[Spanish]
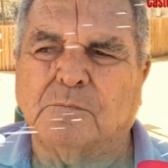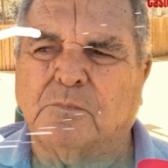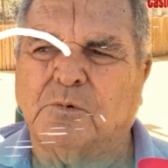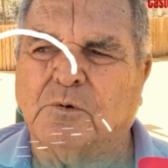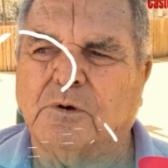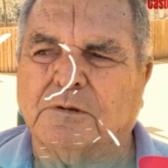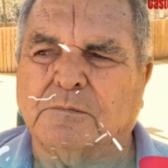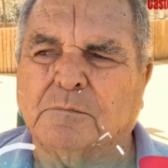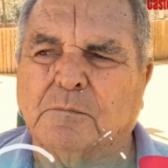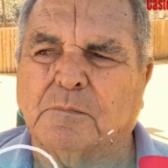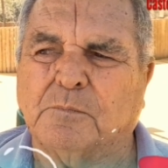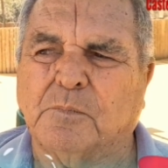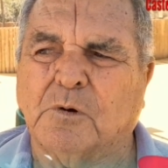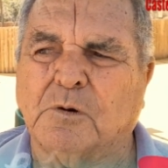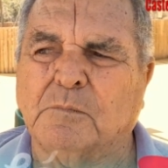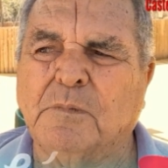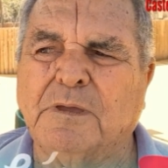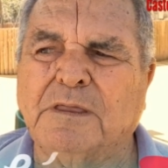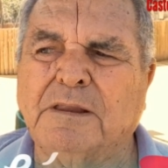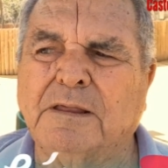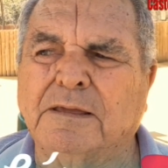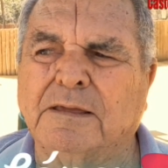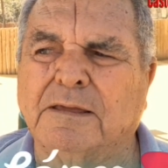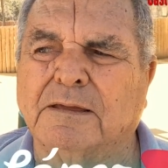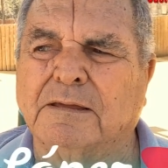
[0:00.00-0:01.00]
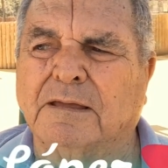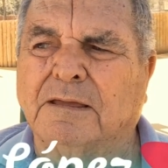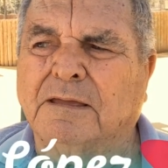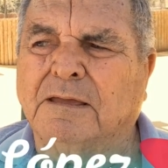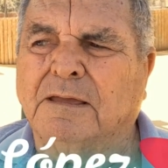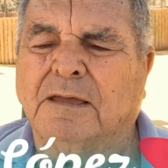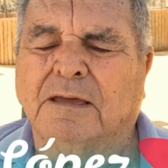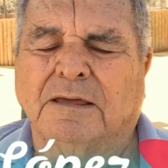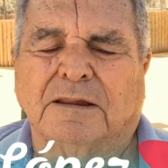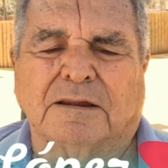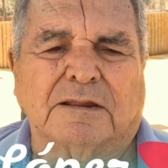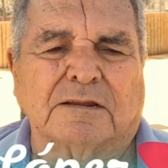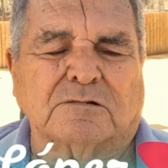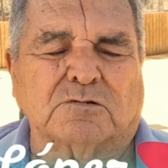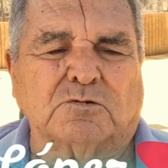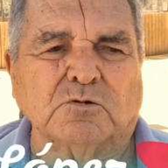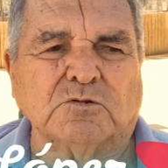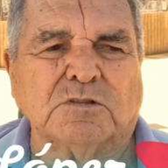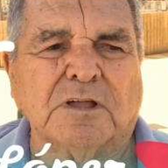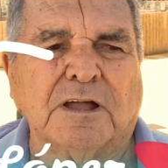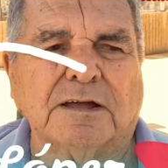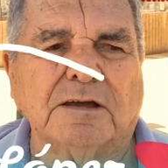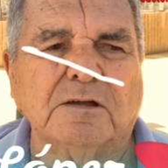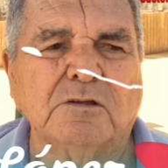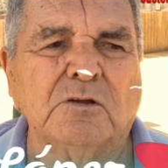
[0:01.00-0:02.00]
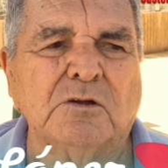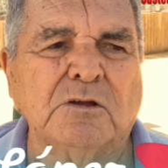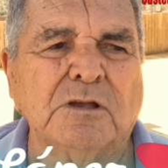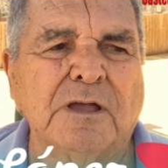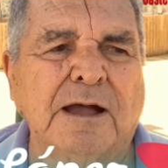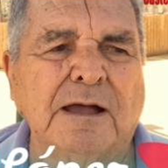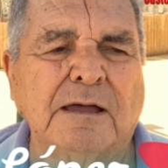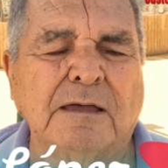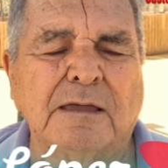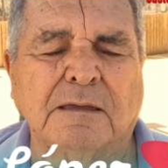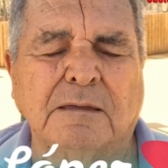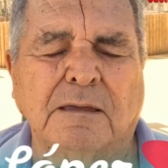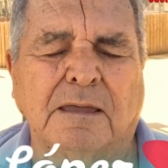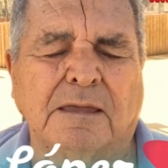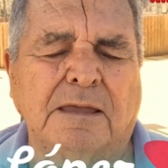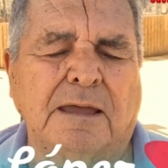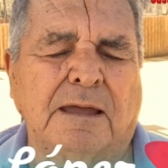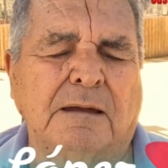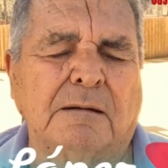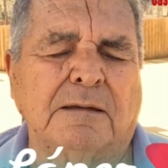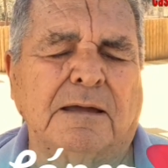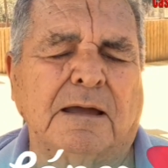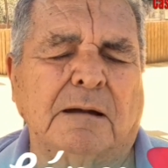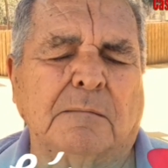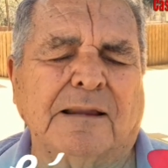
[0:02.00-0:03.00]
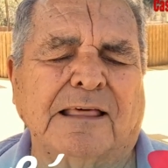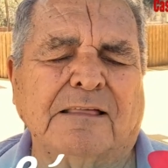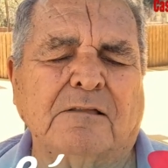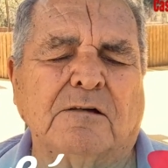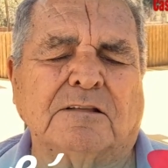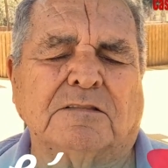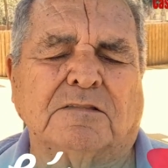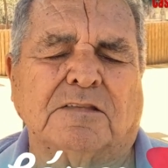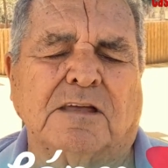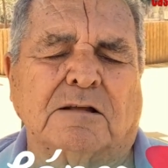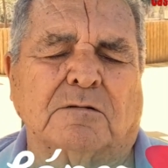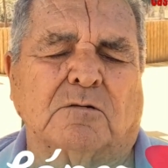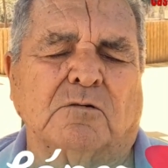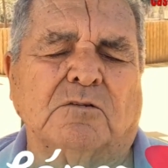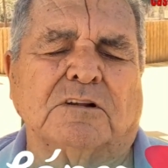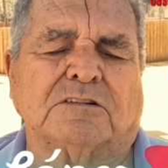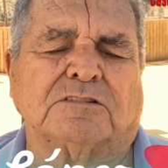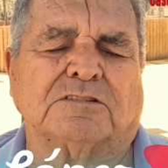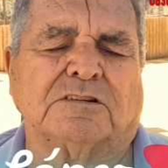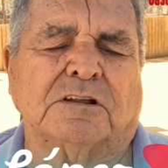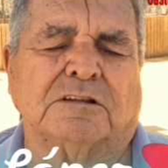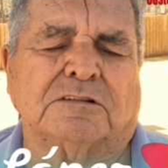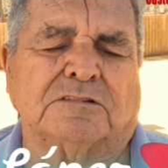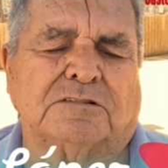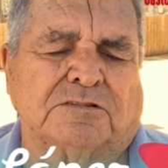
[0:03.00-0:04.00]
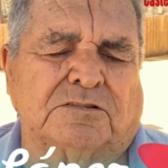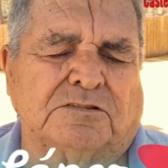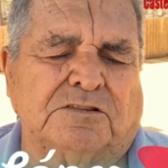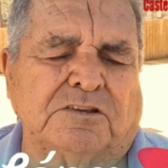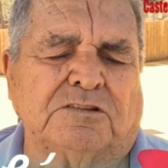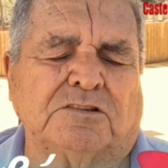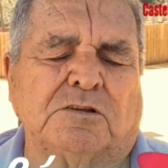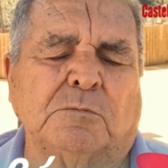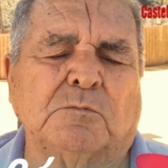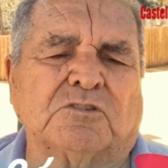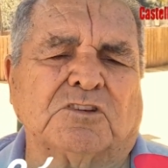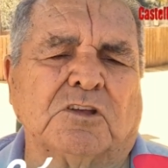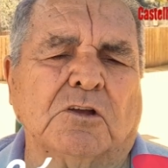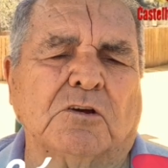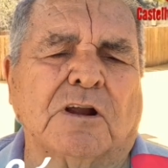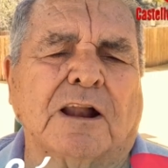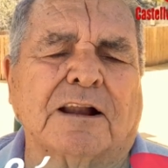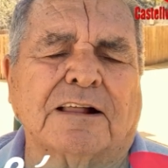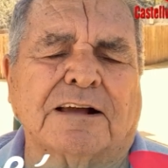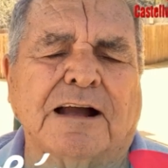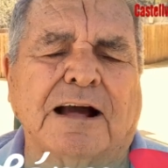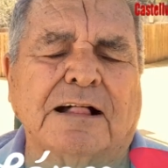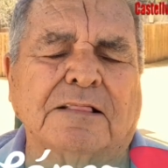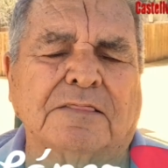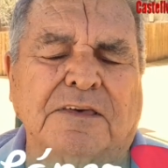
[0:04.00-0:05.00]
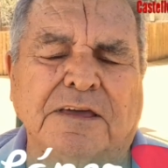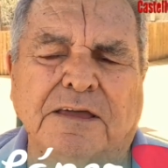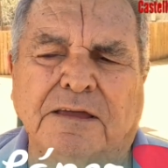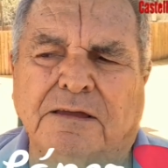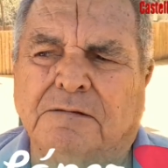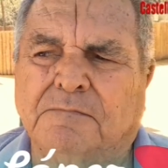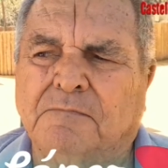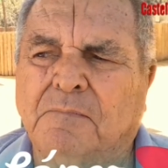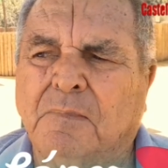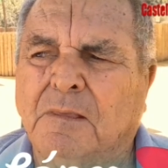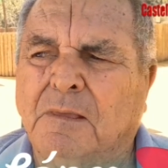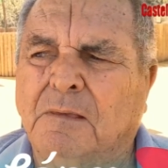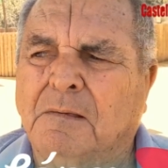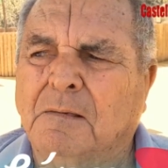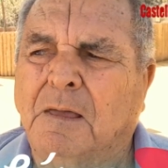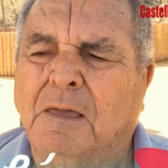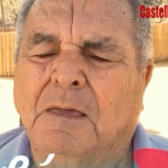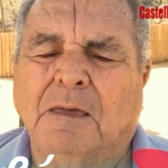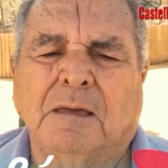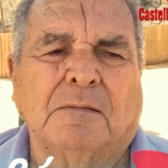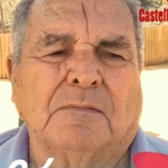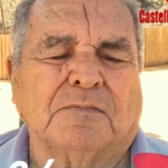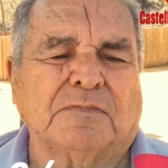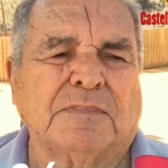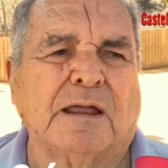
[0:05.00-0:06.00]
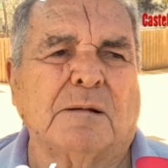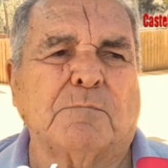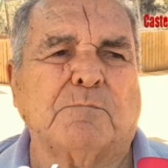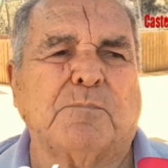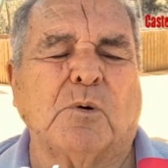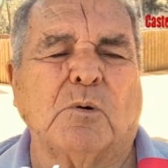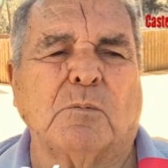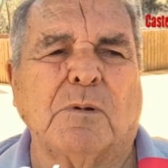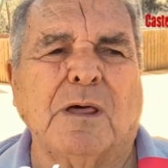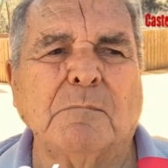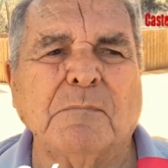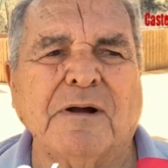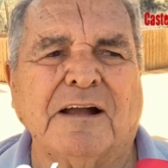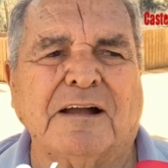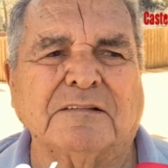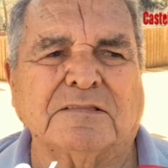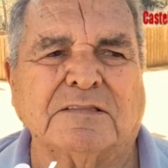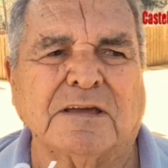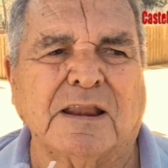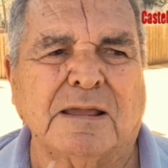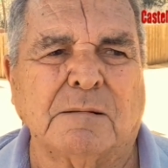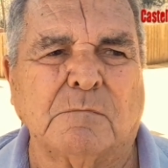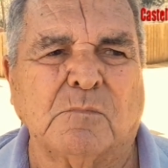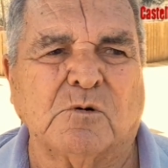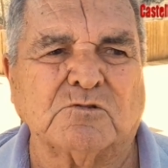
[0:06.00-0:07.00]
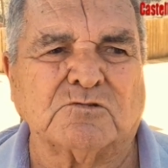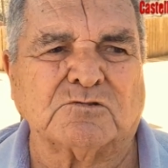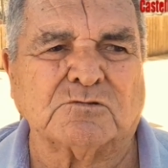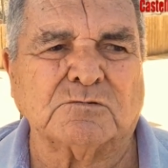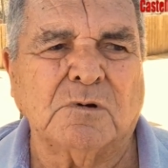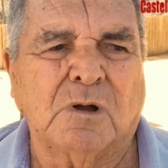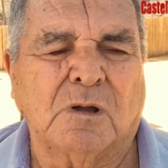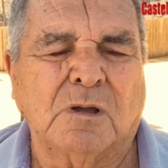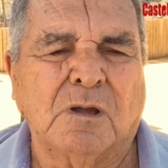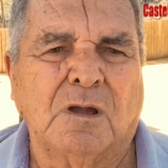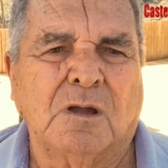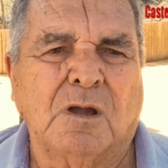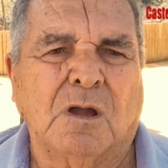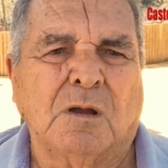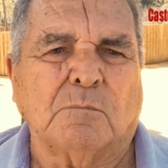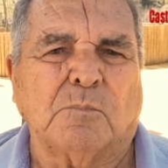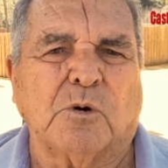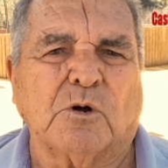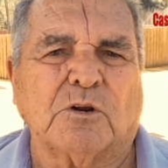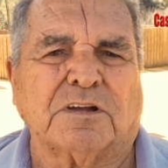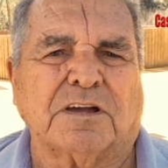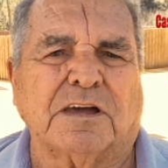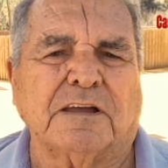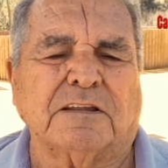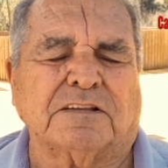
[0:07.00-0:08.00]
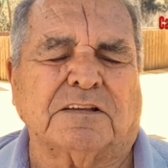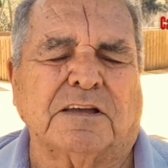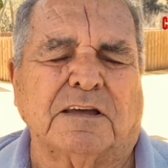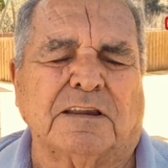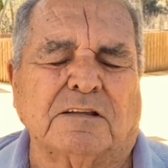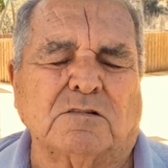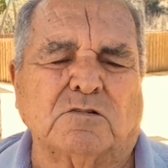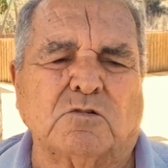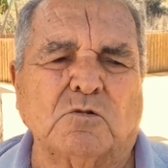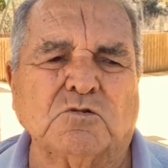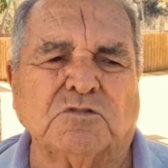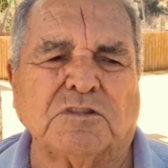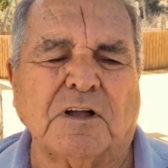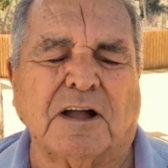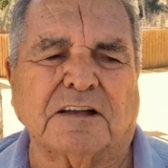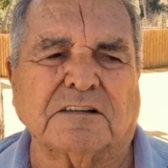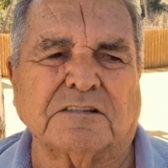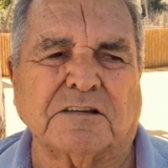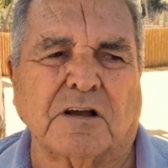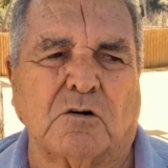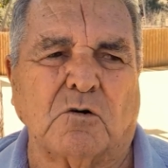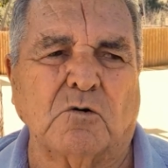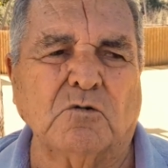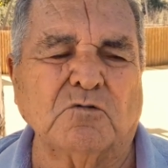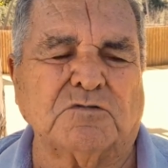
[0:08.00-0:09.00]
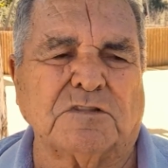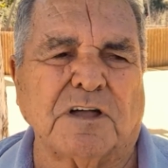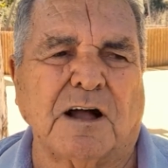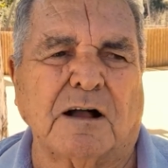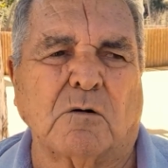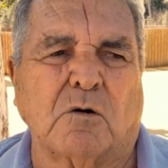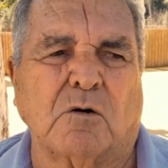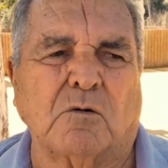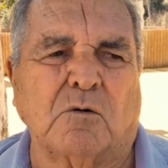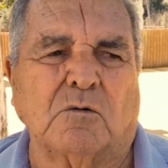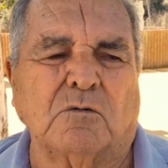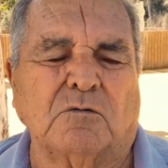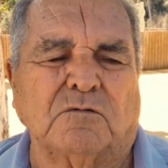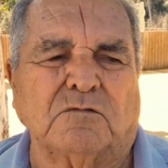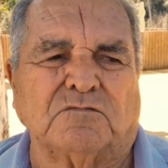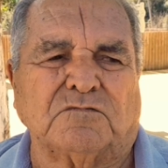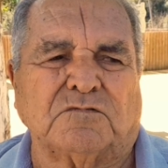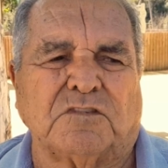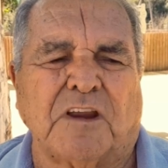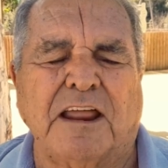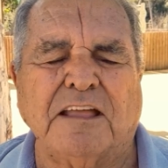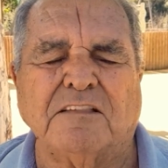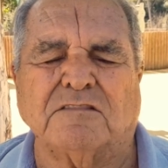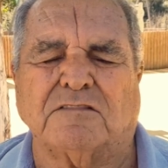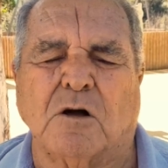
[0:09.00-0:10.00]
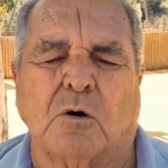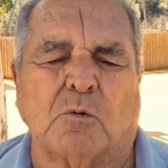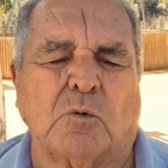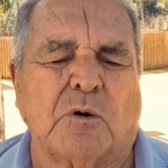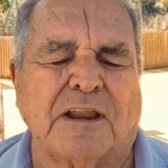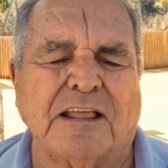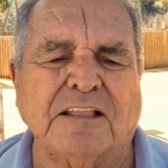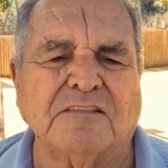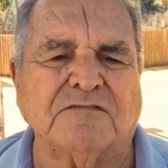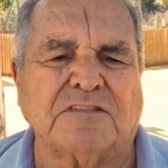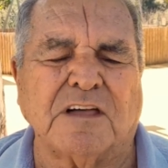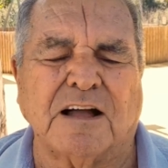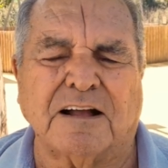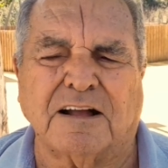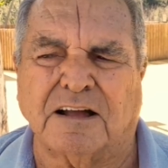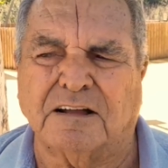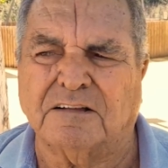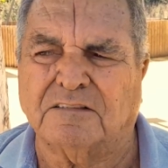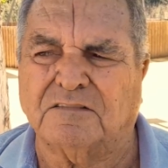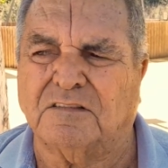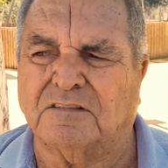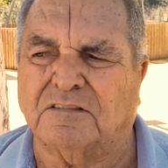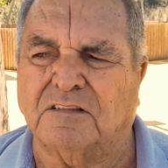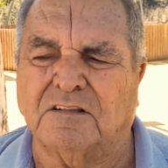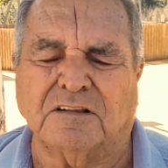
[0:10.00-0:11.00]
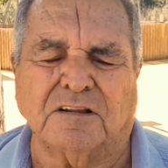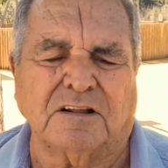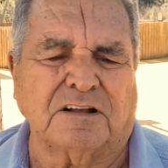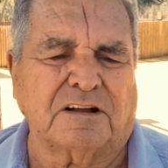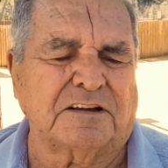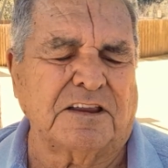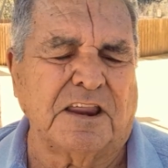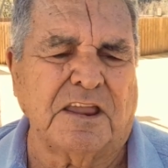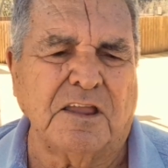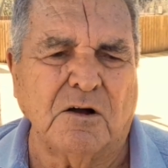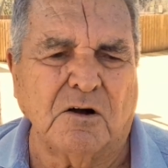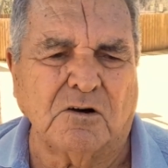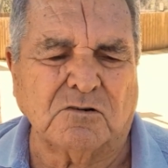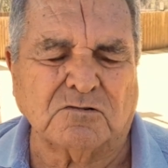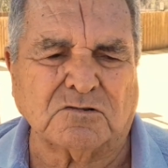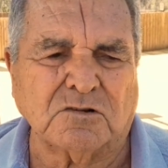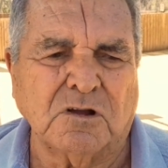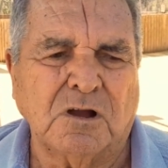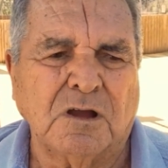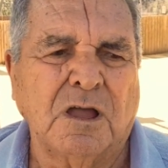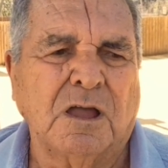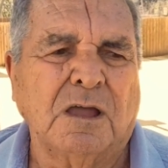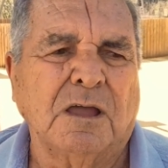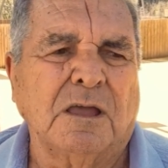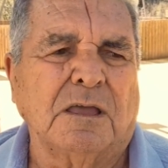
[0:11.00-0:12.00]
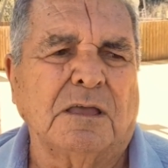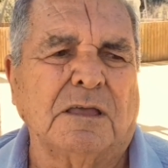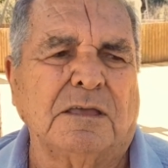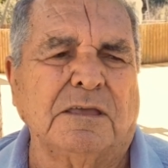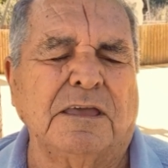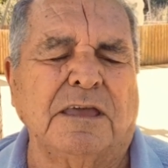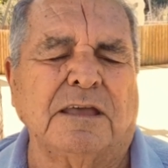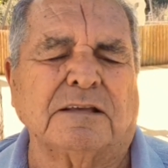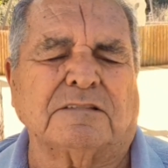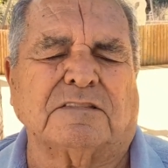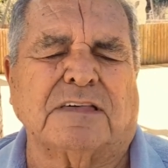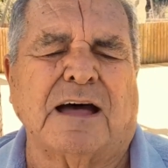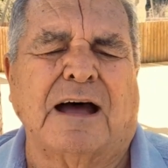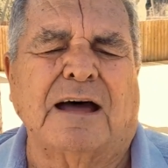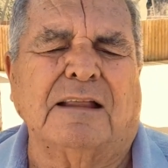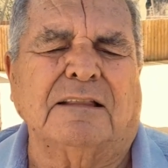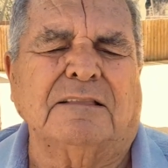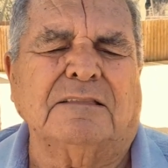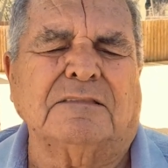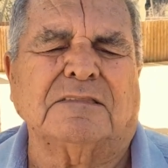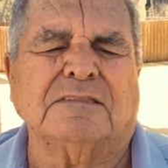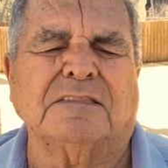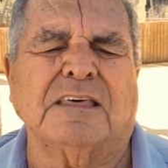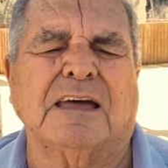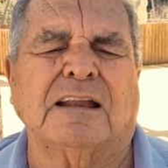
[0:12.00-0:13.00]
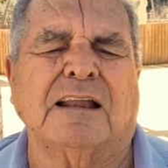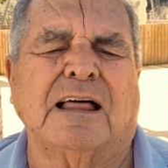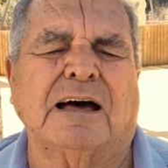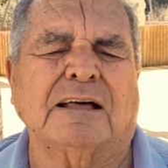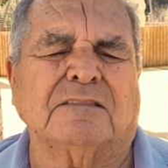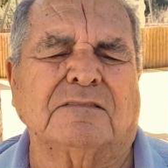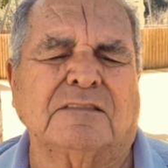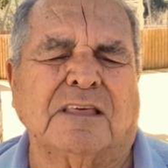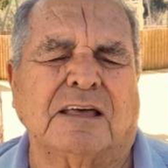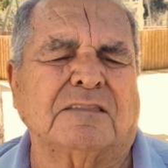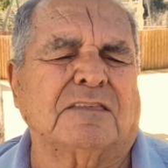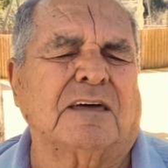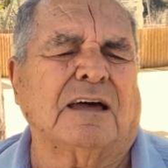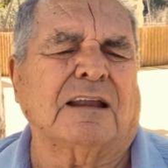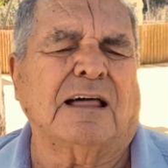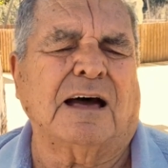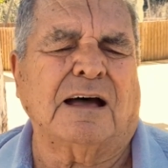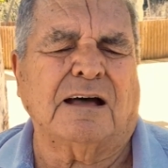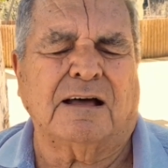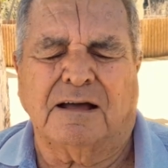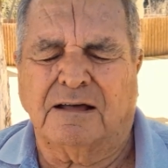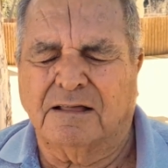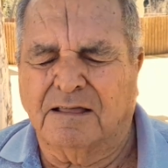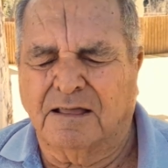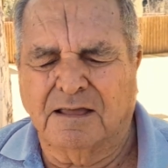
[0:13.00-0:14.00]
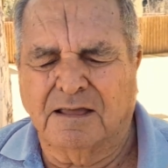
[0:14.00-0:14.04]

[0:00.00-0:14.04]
Pues, pues, mire, resulta que yo ya he, hablado hasta con el señor alcalde del problema que tenemos, porque es que resulta que se juntan 30 o 40 críos y están de desde,